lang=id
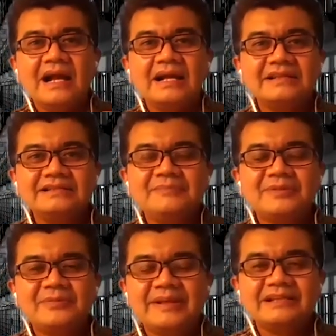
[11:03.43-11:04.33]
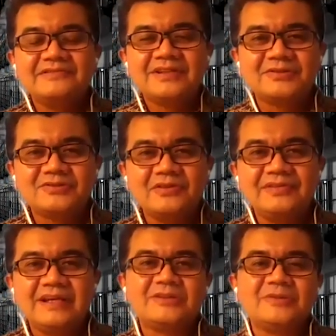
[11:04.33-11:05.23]
Adanya perbedaan
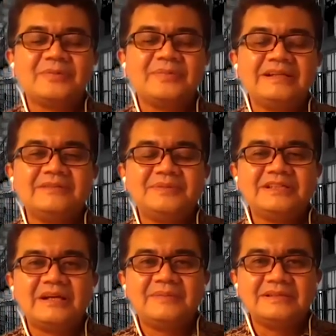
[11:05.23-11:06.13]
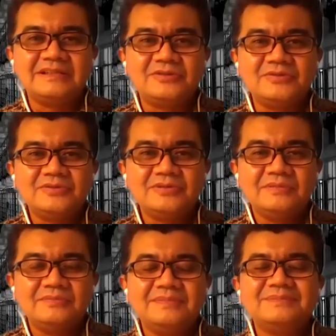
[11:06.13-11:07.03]
filosofi atau perbedaan penyikapan itu
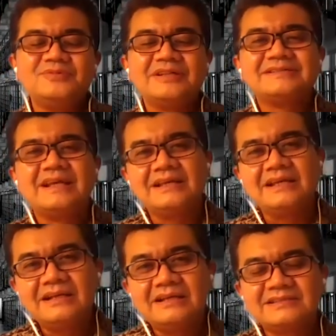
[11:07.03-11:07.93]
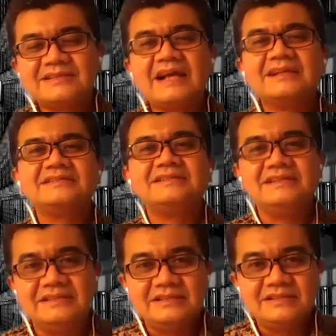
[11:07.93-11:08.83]
membuat saya
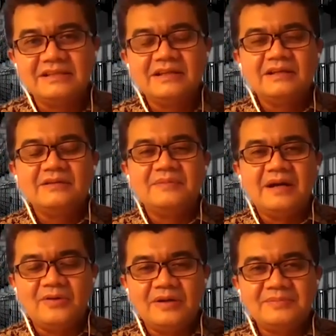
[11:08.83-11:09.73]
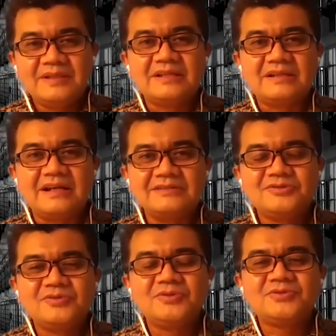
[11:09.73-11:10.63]
sanksi bahwa masyarakat
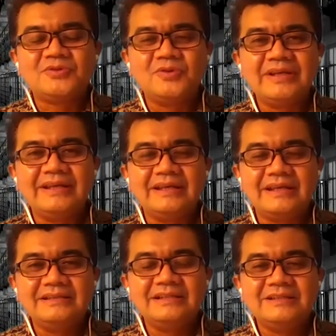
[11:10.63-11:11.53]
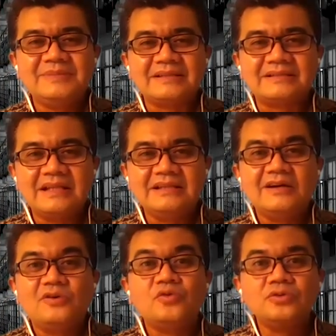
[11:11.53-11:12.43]
sungguh-sungguh ingin dilibatkan
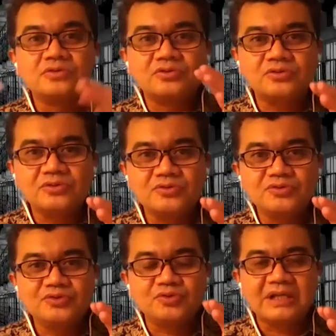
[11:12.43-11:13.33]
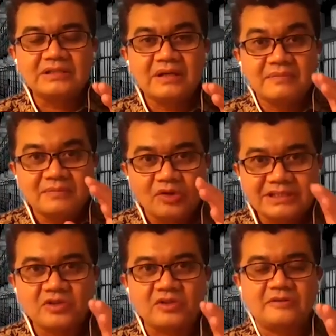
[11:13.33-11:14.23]
untuk tujuan
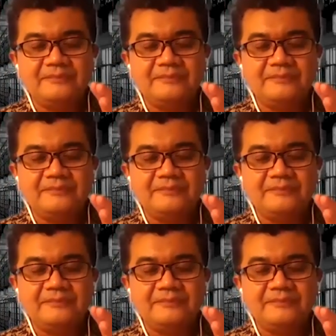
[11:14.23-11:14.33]
memonitor,